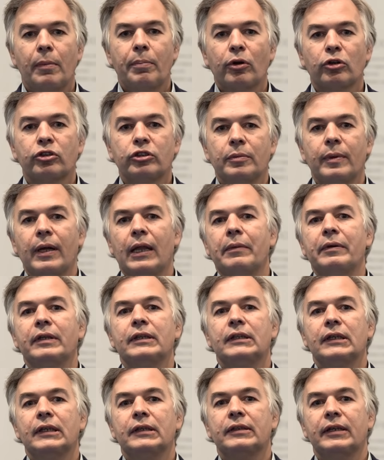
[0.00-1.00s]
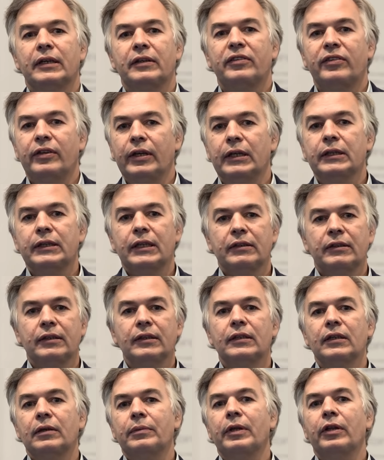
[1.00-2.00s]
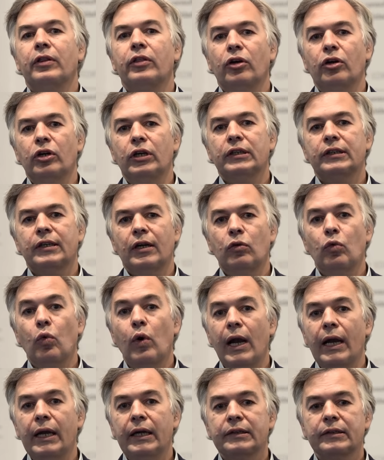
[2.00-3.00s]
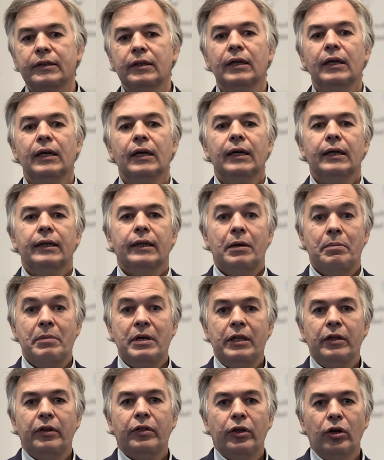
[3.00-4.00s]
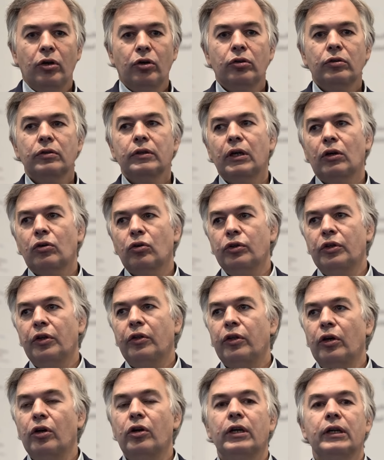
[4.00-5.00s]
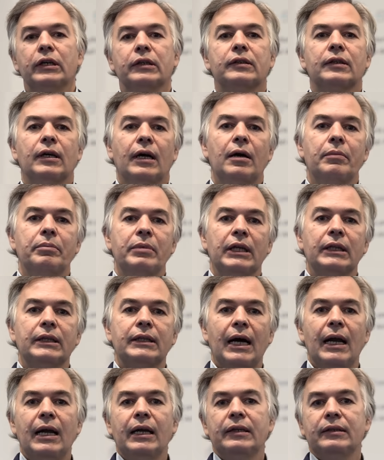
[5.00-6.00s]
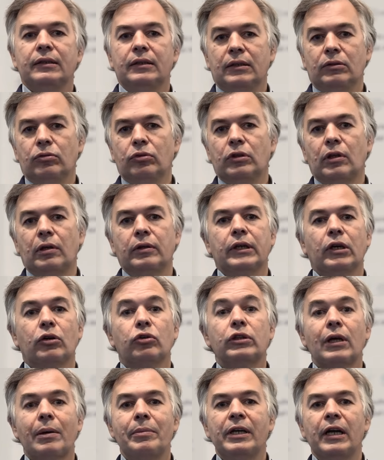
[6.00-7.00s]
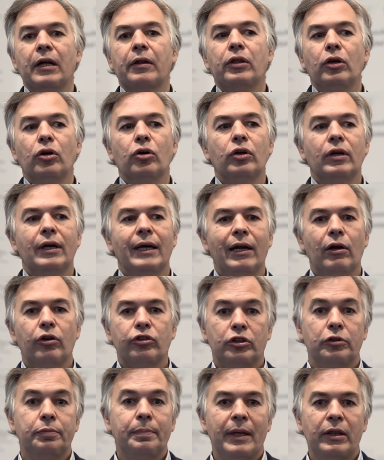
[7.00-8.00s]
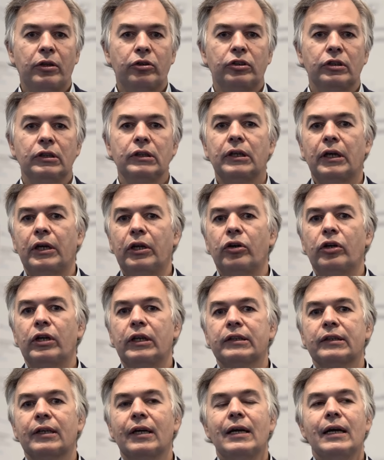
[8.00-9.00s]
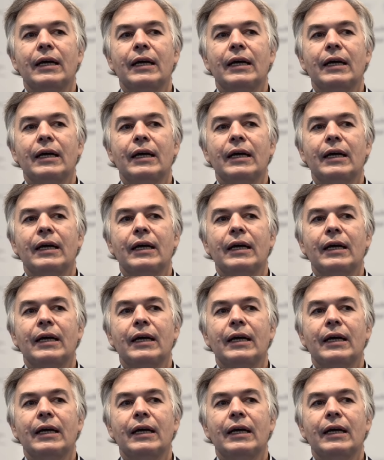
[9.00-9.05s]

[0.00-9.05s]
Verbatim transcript: aproximadamente 600 intervenciones anuales de medición de condiciones ambientales, de, contaminación en los espacios interiores,